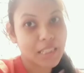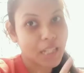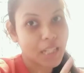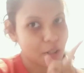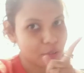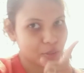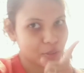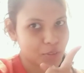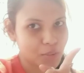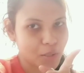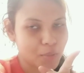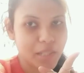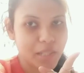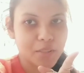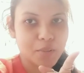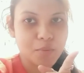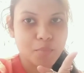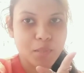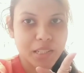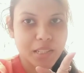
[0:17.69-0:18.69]
তো সবাই
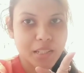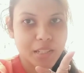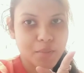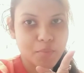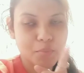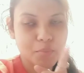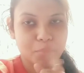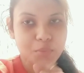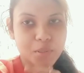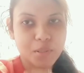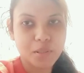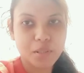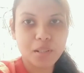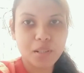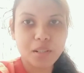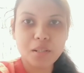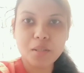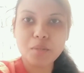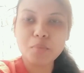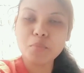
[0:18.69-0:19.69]
তোমাদের
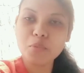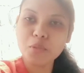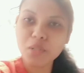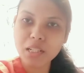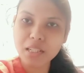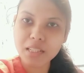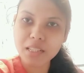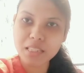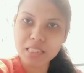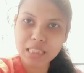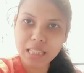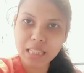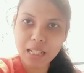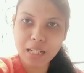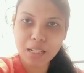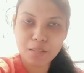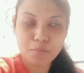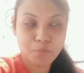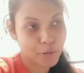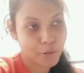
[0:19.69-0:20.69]
মনের ইচ্ছা
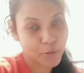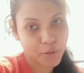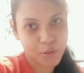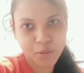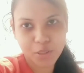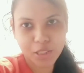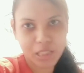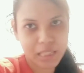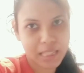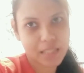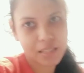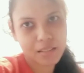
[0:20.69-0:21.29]
পূরণ করতে